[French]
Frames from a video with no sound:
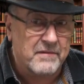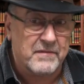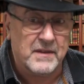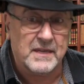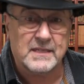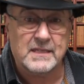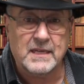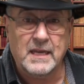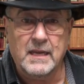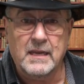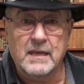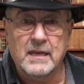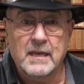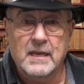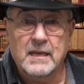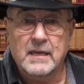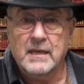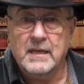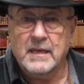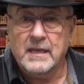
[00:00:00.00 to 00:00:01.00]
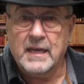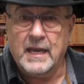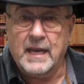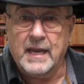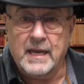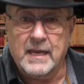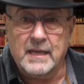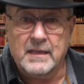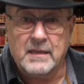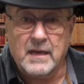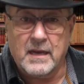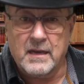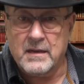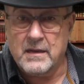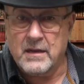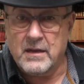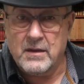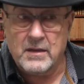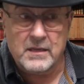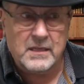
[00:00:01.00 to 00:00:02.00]
AVC, est
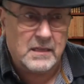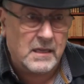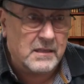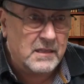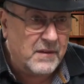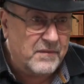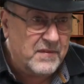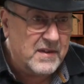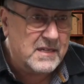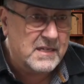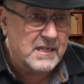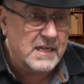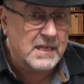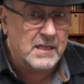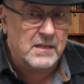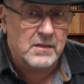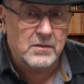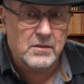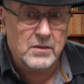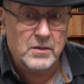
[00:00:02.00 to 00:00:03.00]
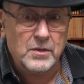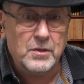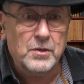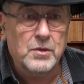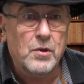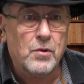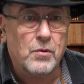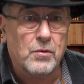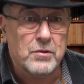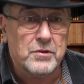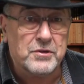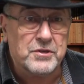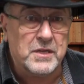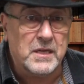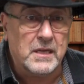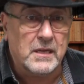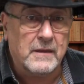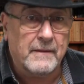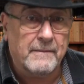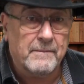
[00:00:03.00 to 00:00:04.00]
un, est un déficit
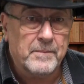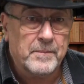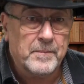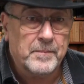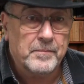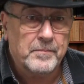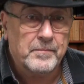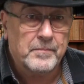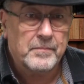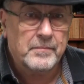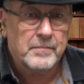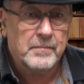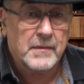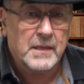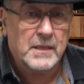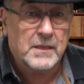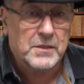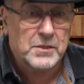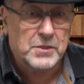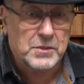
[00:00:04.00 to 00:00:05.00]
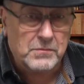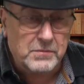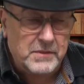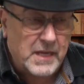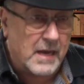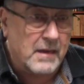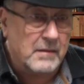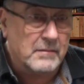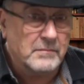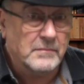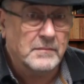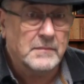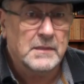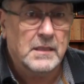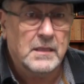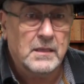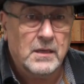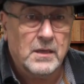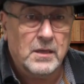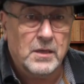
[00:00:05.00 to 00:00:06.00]
neurologique, soudain,
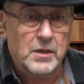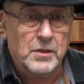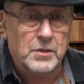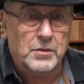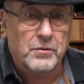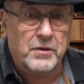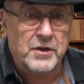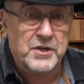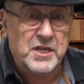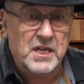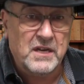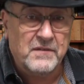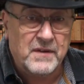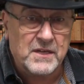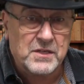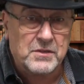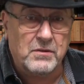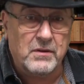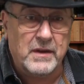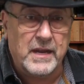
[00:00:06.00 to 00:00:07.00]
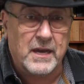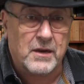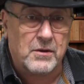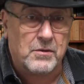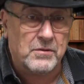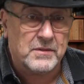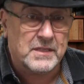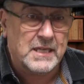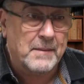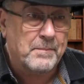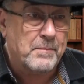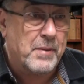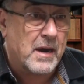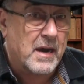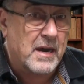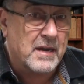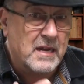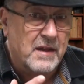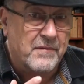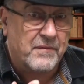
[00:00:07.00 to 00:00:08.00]
d'origine vasculaire, causé
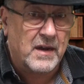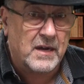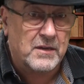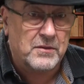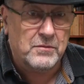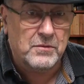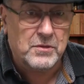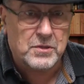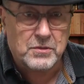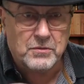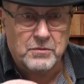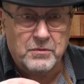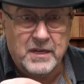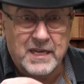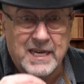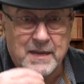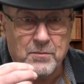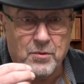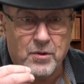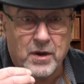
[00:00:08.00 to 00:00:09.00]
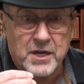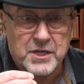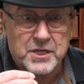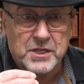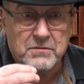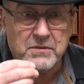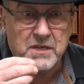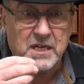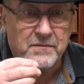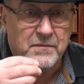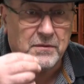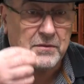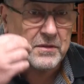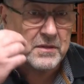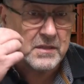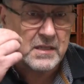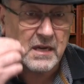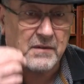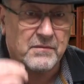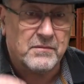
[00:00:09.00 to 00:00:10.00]
par un infarctus ou une hémorragie au niveau
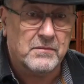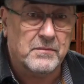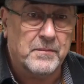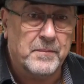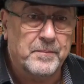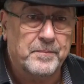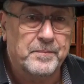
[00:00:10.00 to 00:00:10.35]
du cerveau.